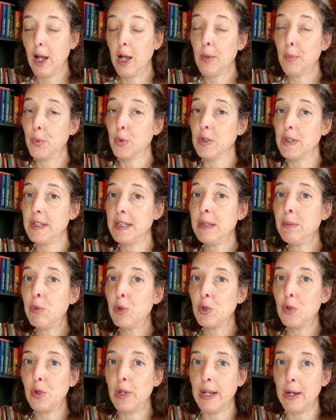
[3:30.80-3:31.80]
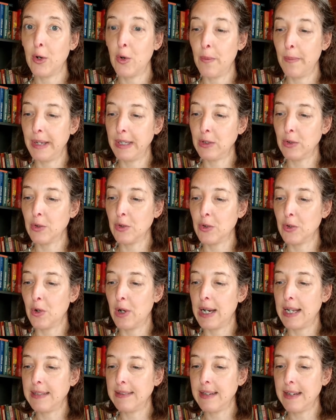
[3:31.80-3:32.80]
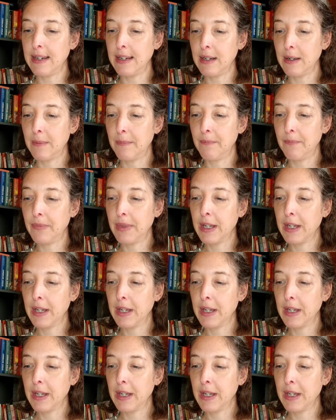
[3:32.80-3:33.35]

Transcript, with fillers: Impossible de les remettre sur la terre.